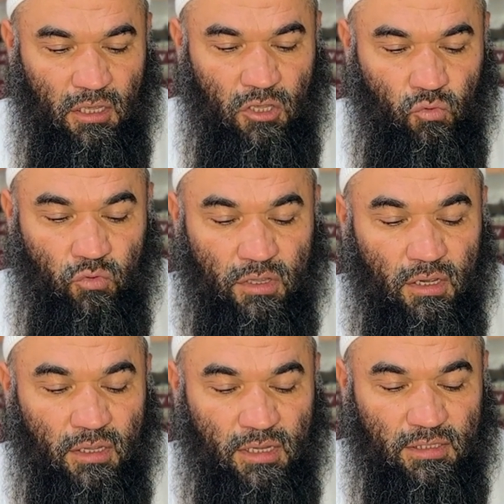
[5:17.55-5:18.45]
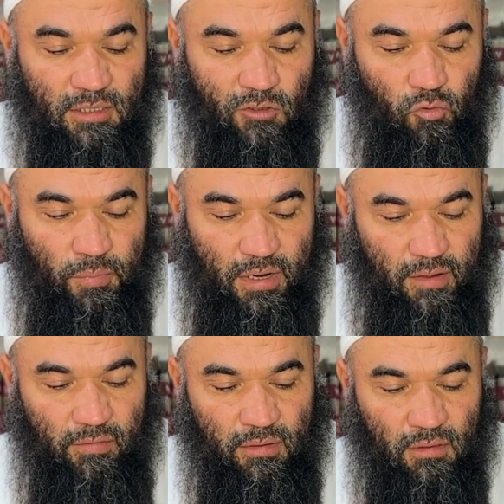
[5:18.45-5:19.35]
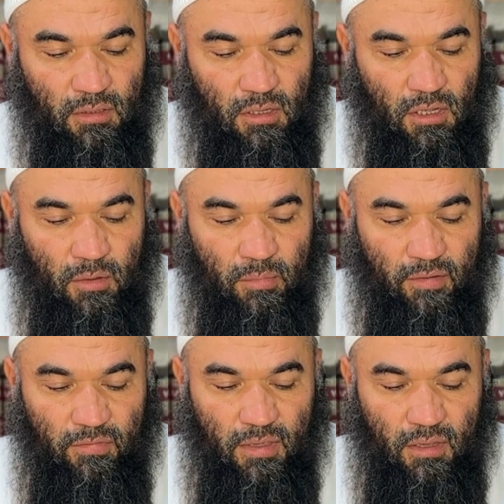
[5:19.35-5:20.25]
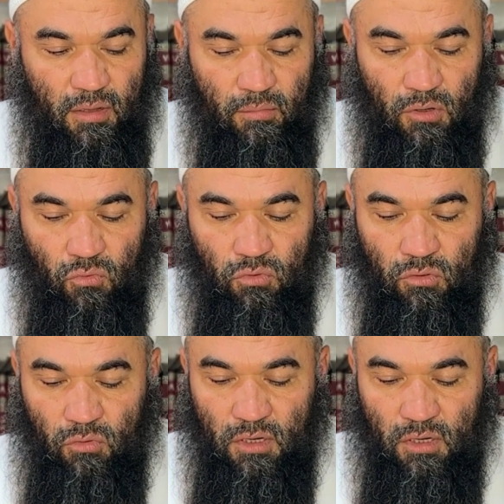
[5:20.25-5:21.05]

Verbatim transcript: и у них есть на то право – ما فيها موضع